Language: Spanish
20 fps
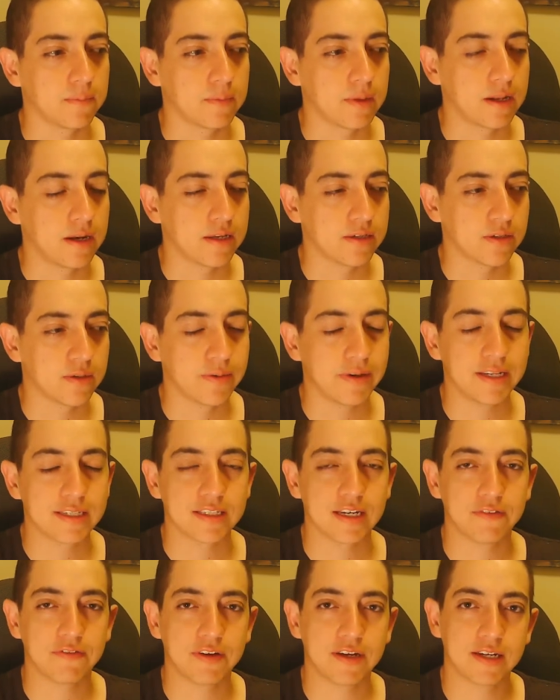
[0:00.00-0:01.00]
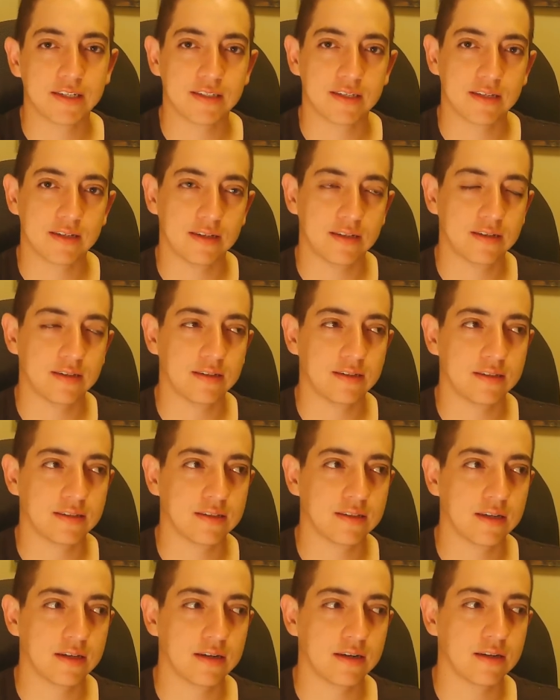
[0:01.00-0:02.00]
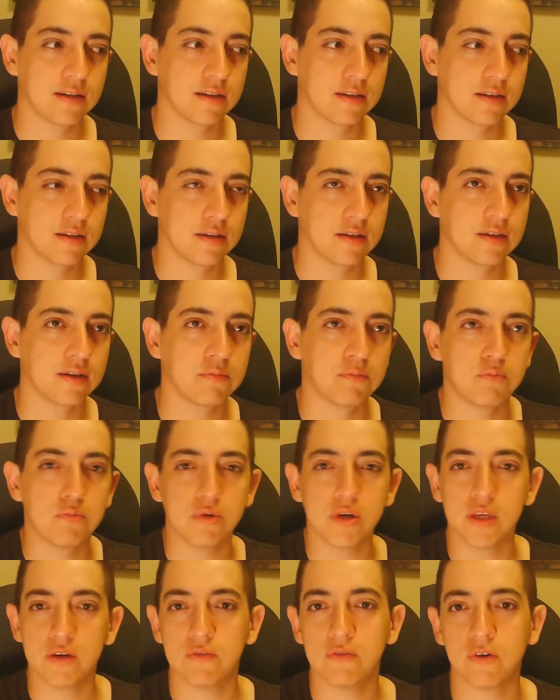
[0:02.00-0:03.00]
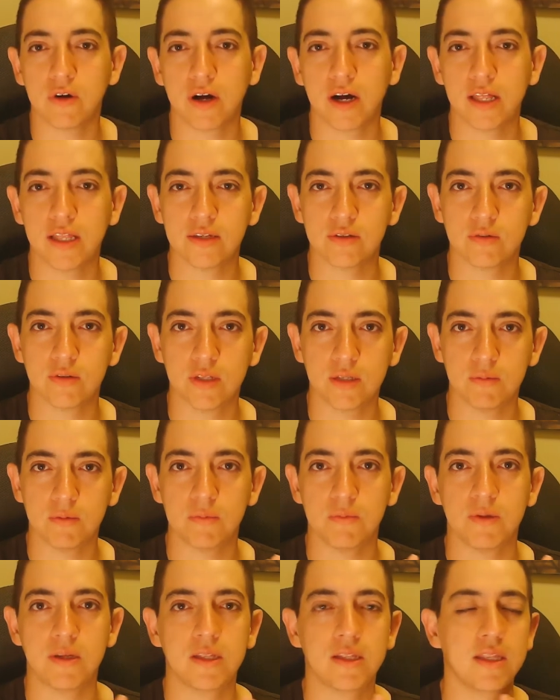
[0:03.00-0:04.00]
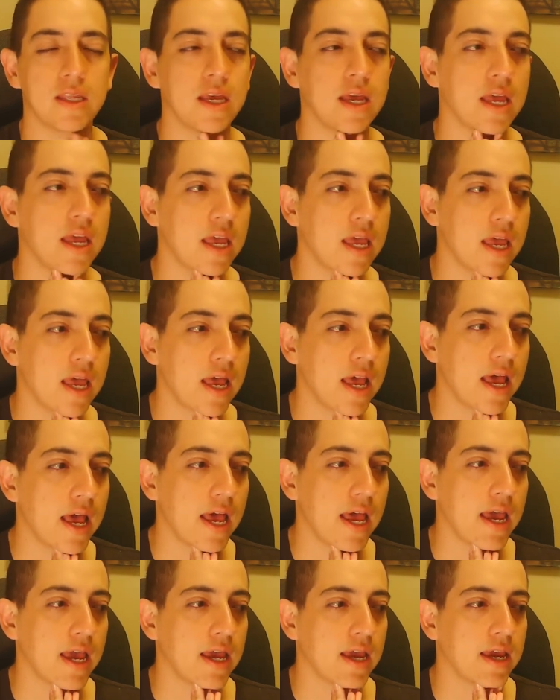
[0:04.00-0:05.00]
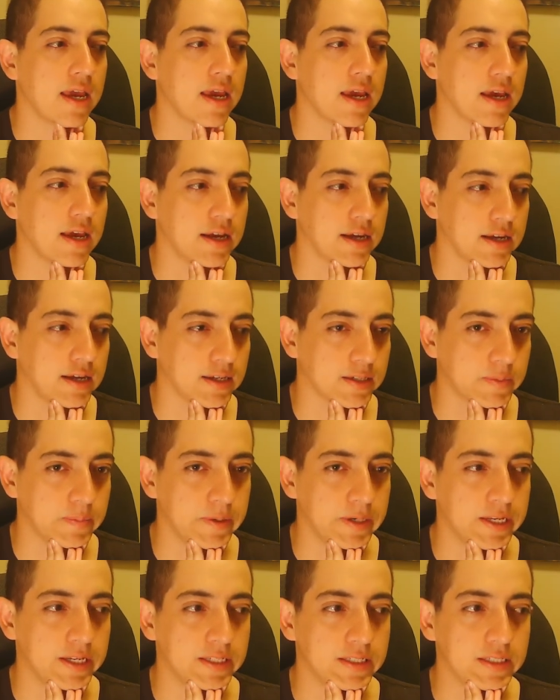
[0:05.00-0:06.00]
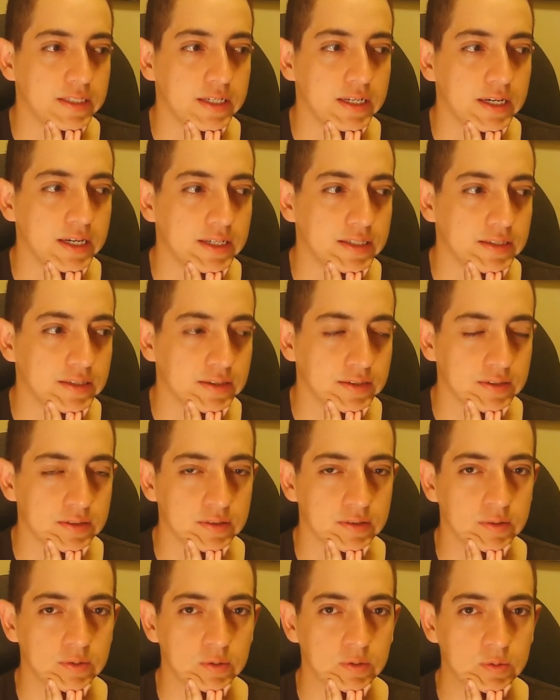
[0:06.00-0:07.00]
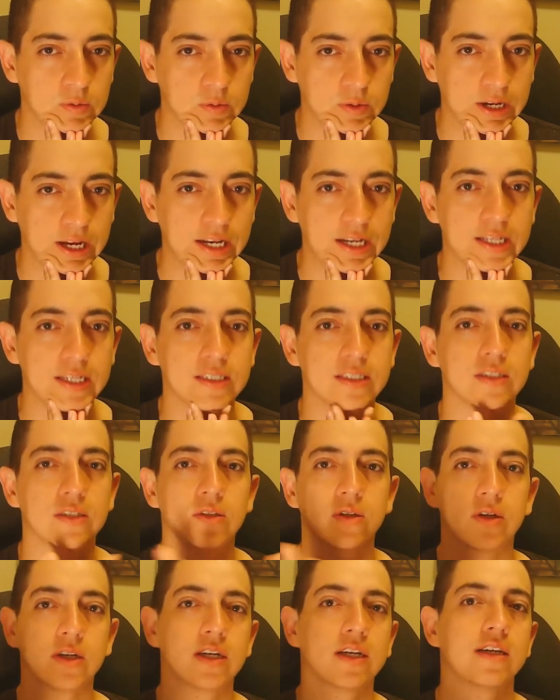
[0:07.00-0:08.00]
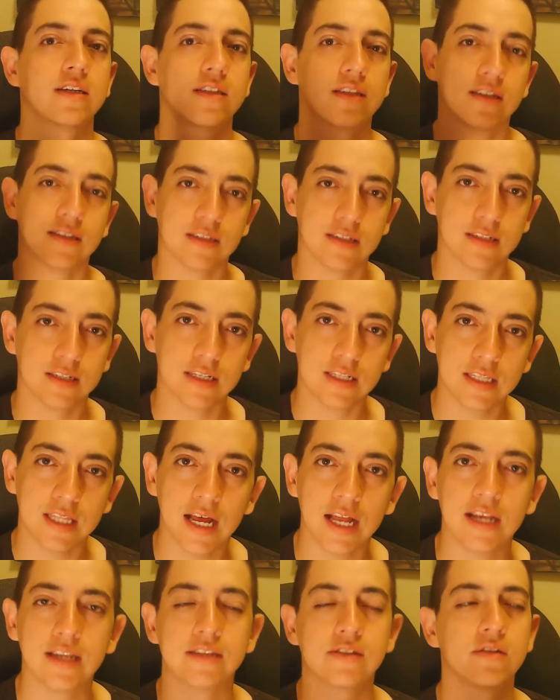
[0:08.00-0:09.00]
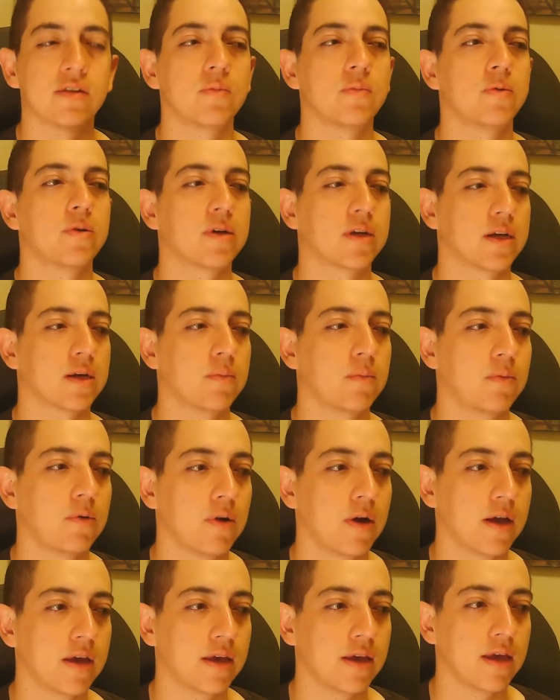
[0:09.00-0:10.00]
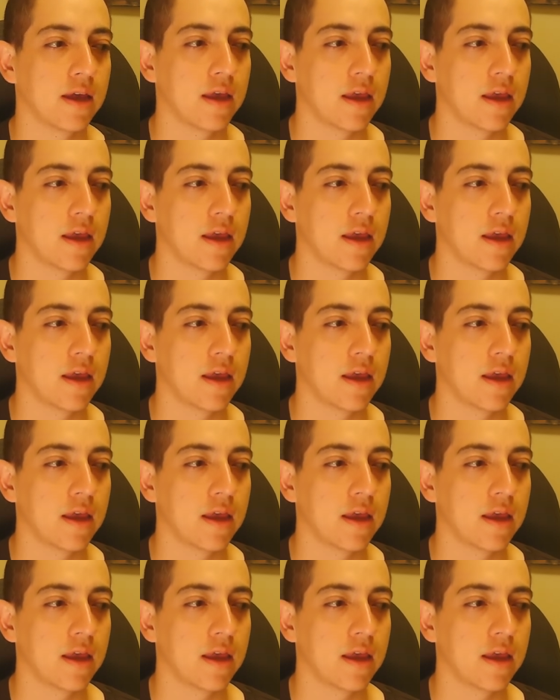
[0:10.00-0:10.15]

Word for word: las novelas gráficas están muy enfocadas últimamente en experiencias culturales, históricas, trascendentales, ¿no? Por ejemplo, hay